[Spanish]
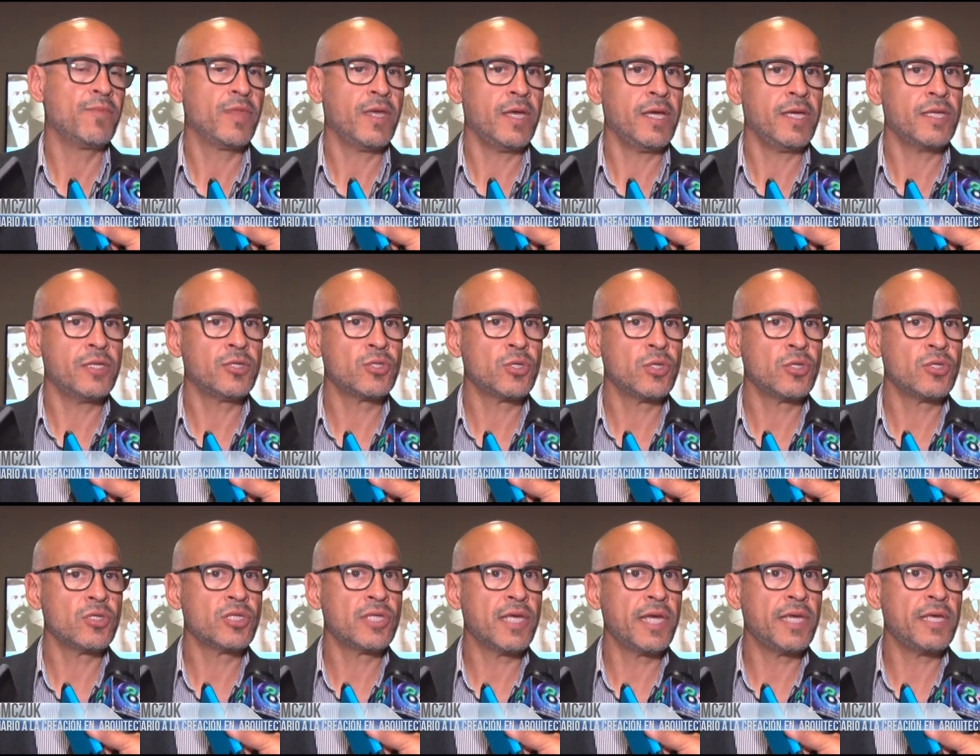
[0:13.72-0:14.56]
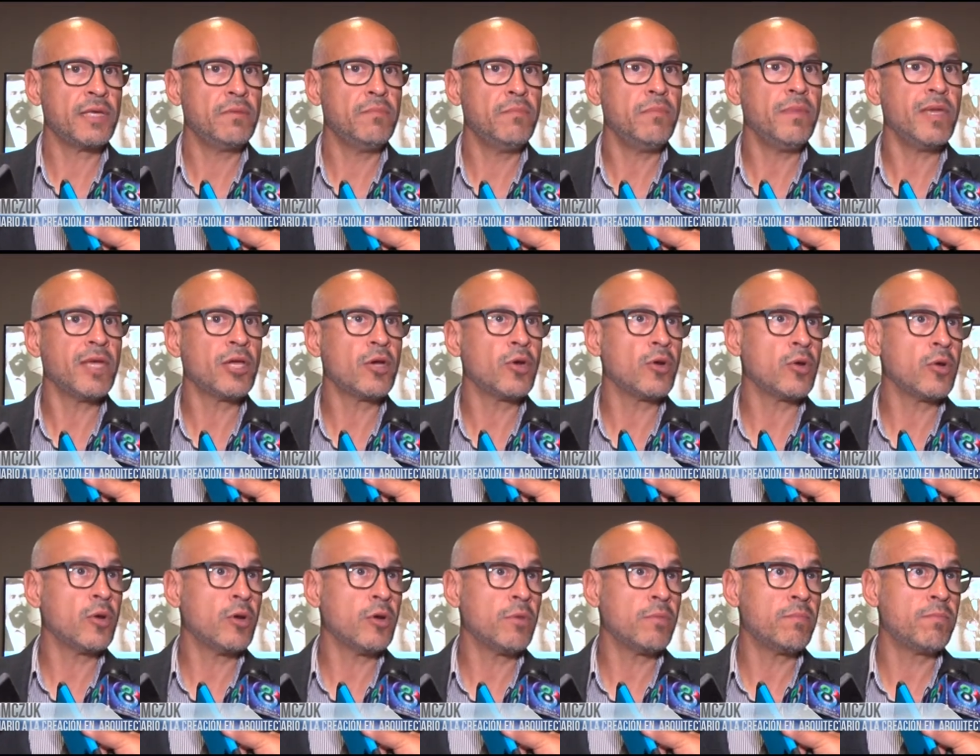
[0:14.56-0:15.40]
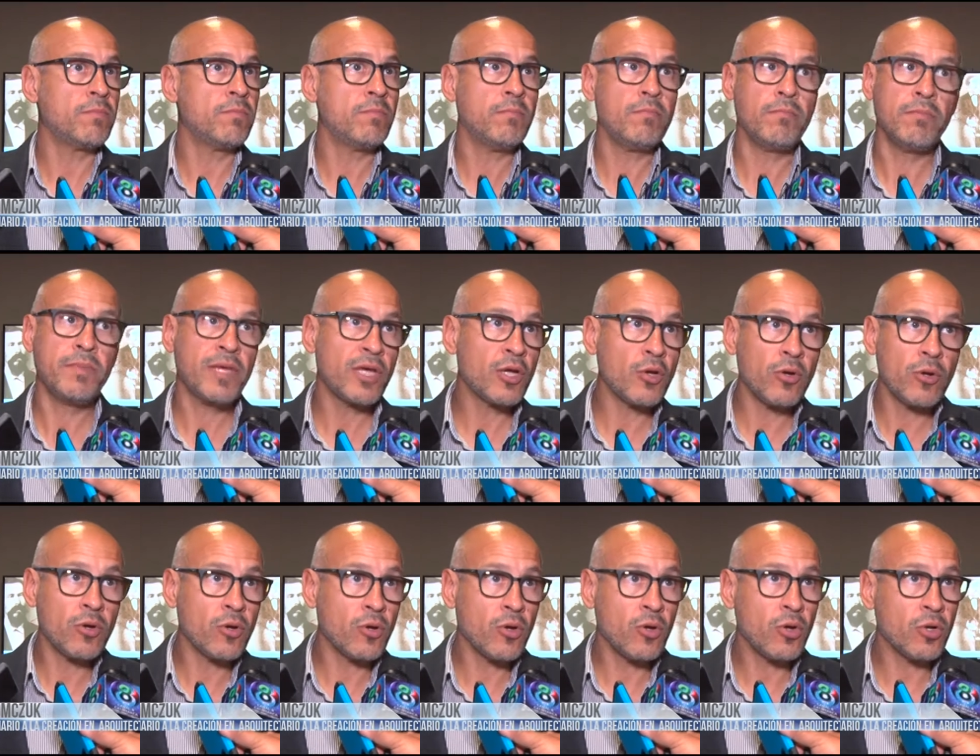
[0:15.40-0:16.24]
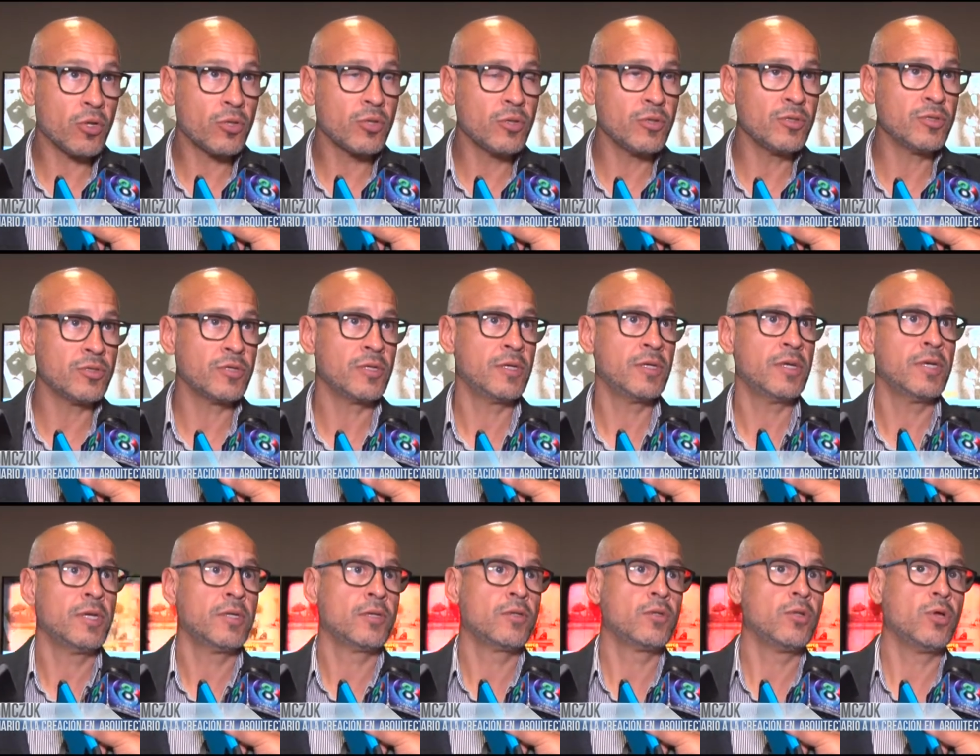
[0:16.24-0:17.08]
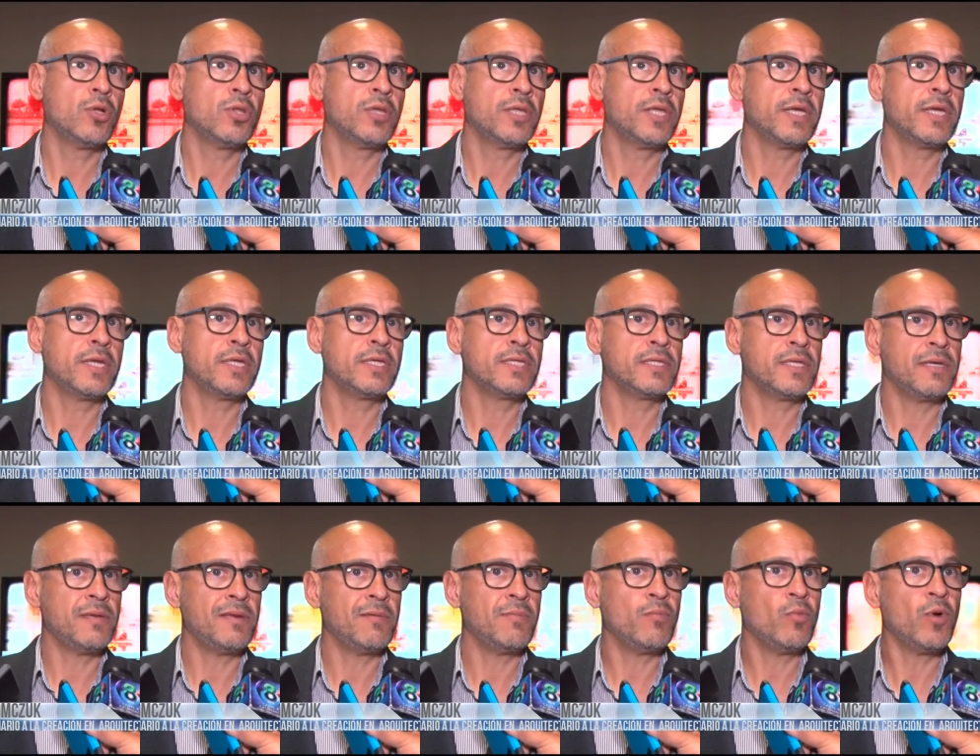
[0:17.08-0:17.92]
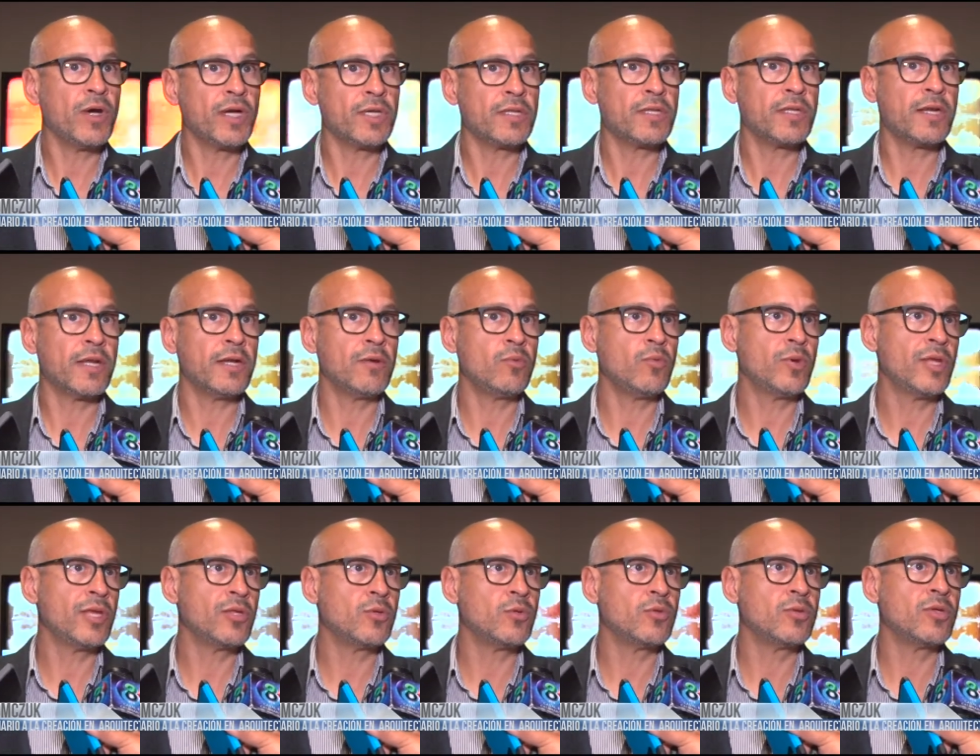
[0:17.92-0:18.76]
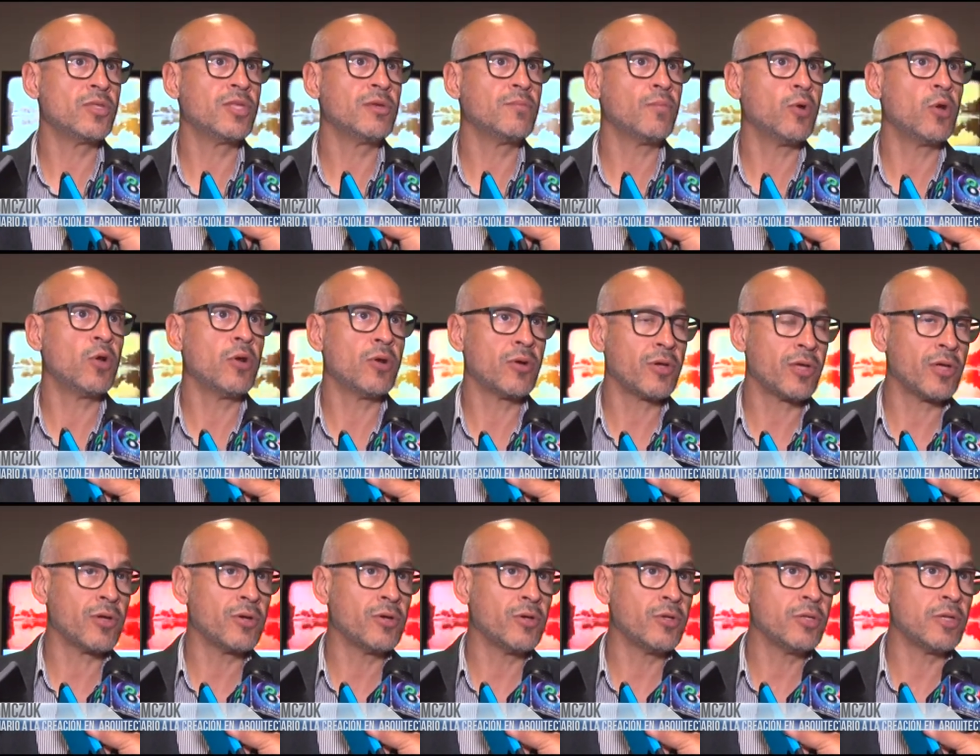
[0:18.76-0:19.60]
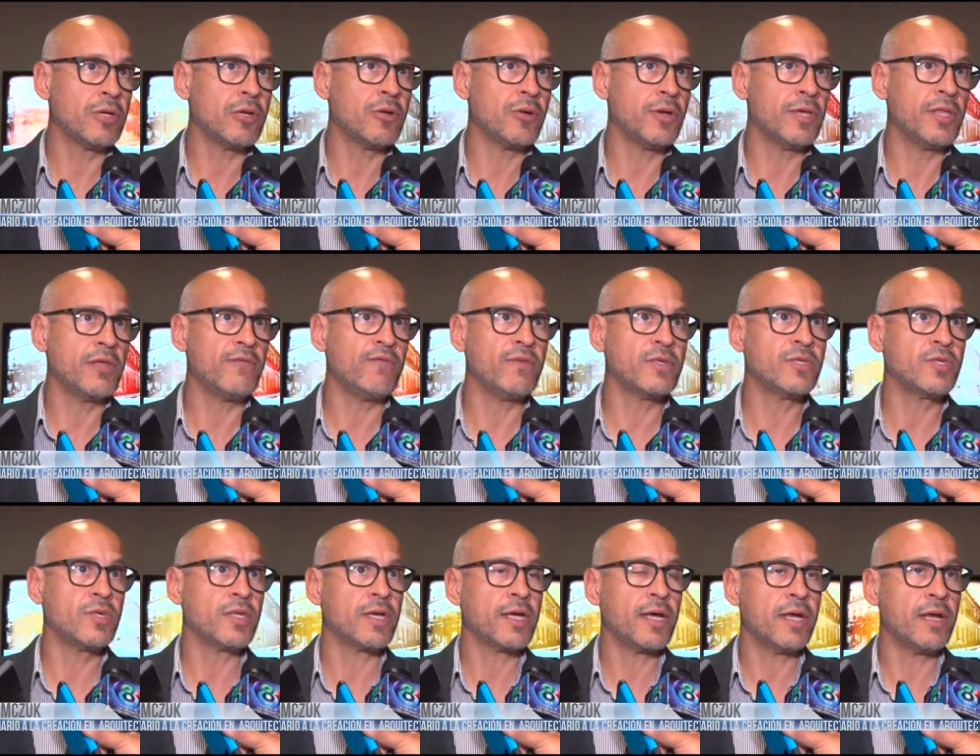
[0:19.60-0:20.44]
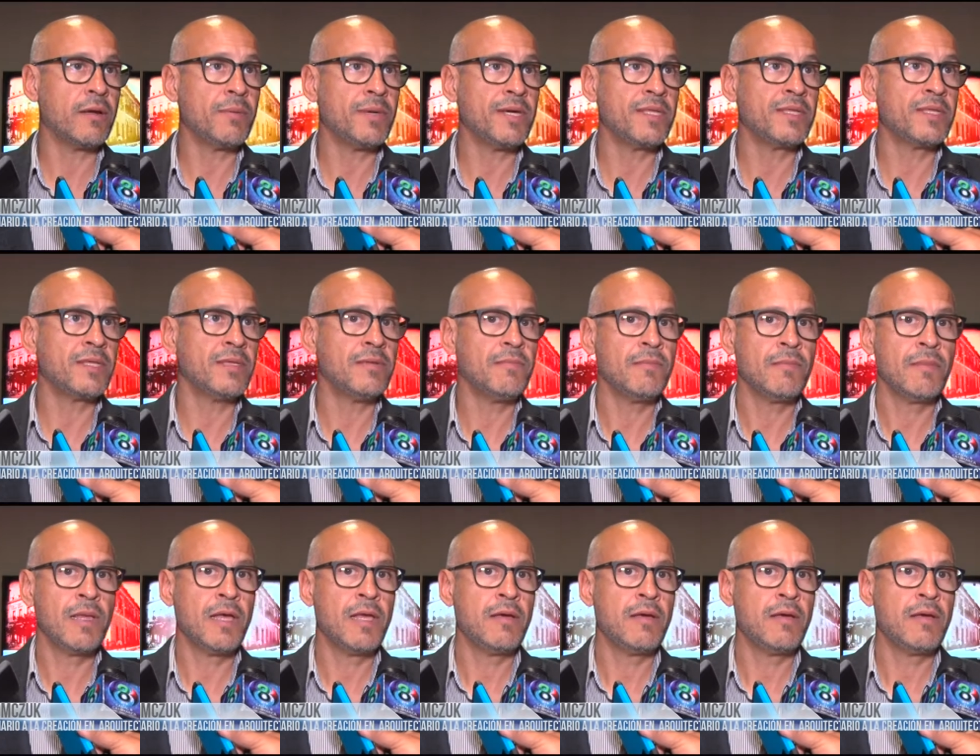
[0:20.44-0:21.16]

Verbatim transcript: Eh, son seis micros, micros cortos donde se muestra un estudio tipológico de los edificios de Carabati,